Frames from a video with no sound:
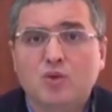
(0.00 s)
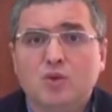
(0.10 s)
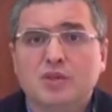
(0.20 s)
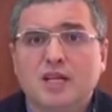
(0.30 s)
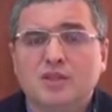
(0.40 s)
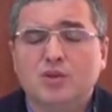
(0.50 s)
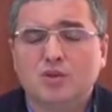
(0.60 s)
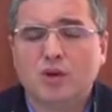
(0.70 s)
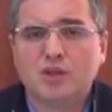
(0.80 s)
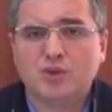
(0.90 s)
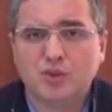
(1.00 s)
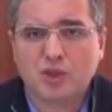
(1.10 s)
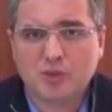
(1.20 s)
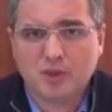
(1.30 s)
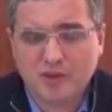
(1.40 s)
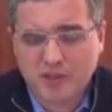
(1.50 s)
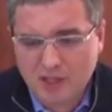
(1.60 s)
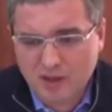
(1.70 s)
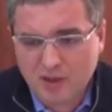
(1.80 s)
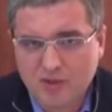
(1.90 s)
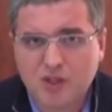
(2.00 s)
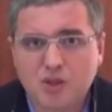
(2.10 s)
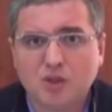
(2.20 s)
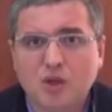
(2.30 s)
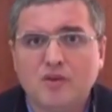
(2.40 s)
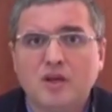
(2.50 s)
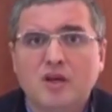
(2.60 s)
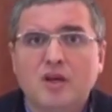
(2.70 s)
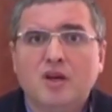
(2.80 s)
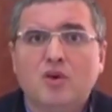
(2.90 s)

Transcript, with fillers: Узнал ситуацию, еще раз провентилировал в Кишиневе.